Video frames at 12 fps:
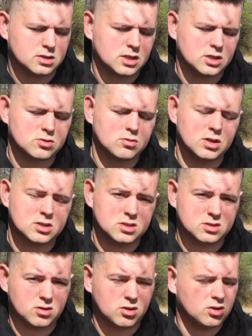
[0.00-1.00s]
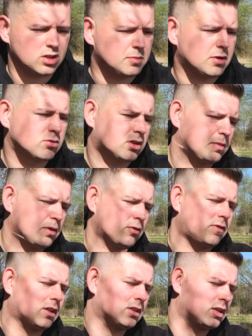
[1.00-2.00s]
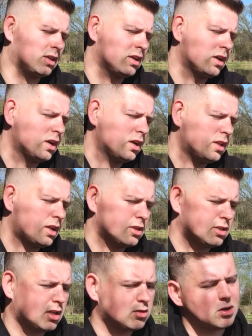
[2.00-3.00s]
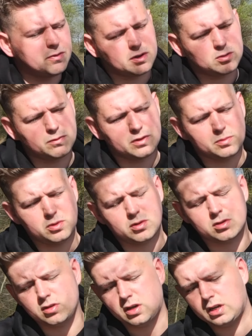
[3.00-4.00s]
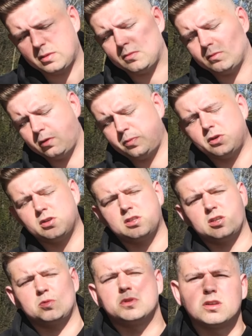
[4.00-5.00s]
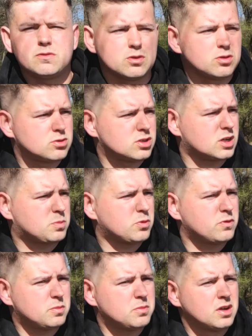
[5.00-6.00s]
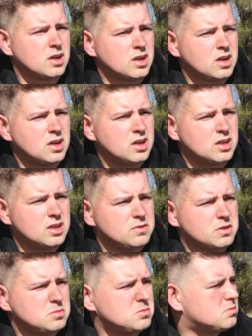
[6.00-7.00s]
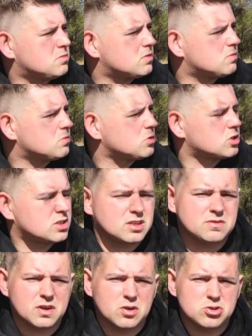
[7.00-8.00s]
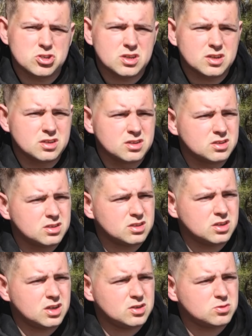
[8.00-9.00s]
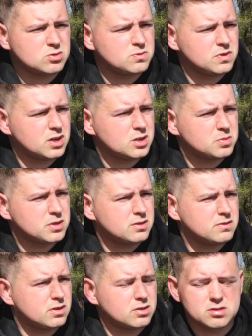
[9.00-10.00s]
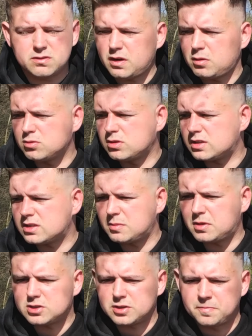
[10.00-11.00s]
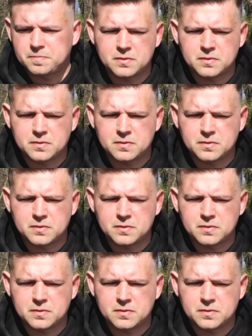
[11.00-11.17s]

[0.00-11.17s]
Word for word: Też kuleczki skrojone, malutkie bałwanki. Na razie na to efektów nie było, no ale dopiero jesteśmy nad wodą, że tak powiem, ja wiem, może za dwie godziny, a już dwie rybki wylądowały u nas na macie.